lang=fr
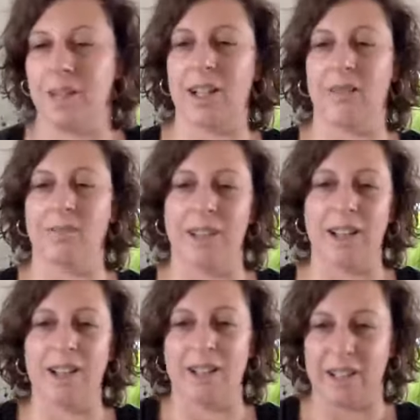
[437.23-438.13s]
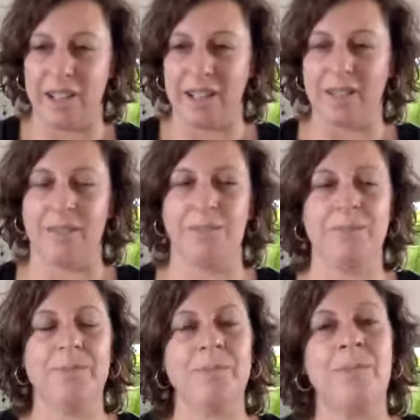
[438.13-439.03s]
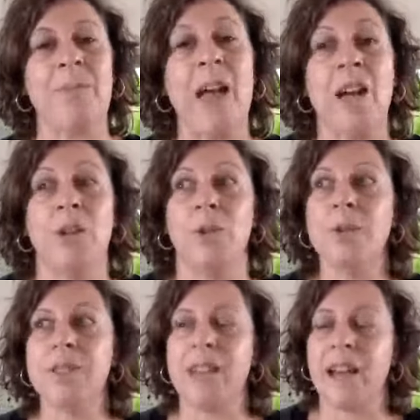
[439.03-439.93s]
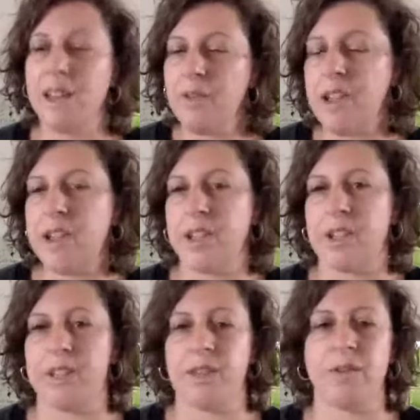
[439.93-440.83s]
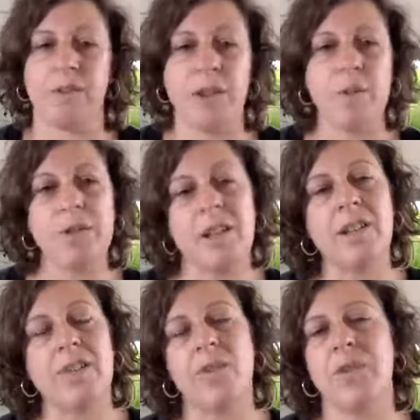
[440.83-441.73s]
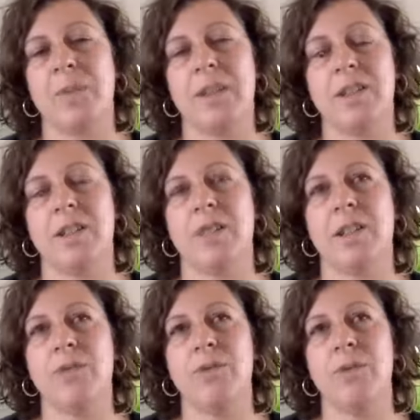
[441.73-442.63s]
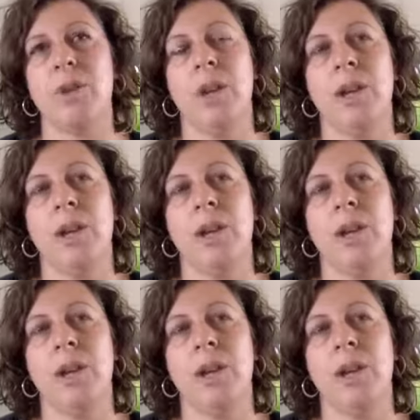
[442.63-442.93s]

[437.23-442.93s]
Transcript: Voilà les cadres. Donc c'est à réfléchir. C'est vraiment ça que j'avais envie de partager avec vous.